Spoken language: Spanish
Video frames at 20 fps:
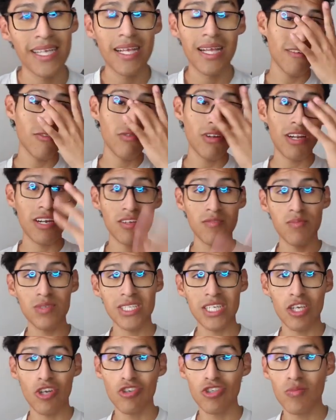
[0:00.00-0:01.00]
Esa es una
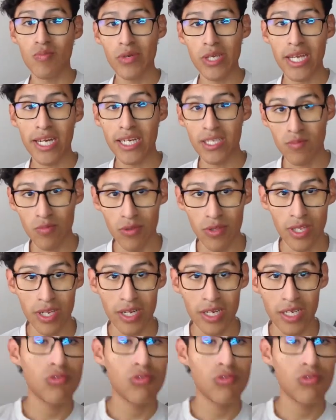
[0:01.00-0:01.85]
respuesta que no se puede responder.